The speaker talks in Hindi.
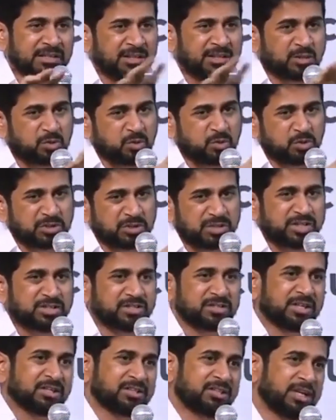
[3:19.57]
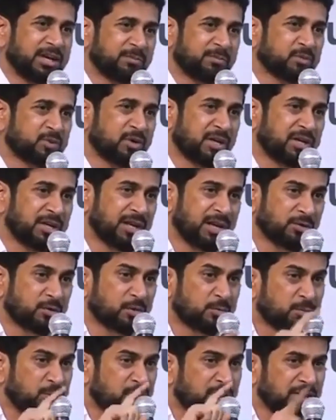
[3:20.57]
रोक नहीं सकते आपको अल्लाह वो
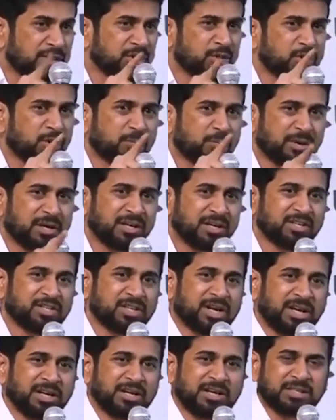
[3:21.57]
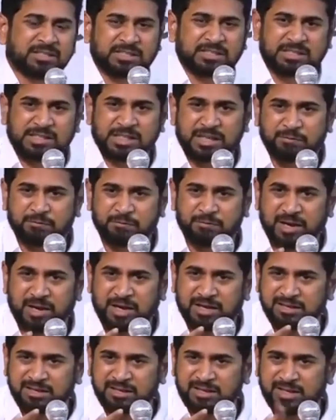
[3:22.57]
बुलंदियों पर ले जाएगा सिर्फ
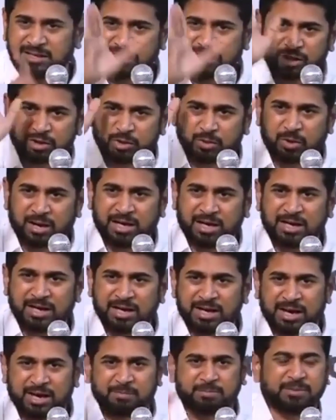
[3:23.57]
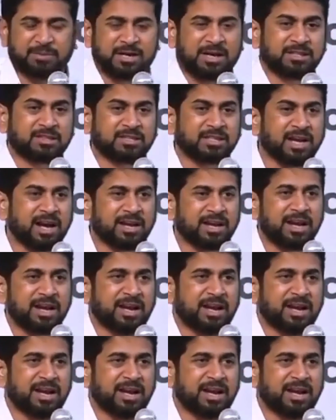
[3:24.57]
वालिदेन की दुआएं लें आप हथियार हैं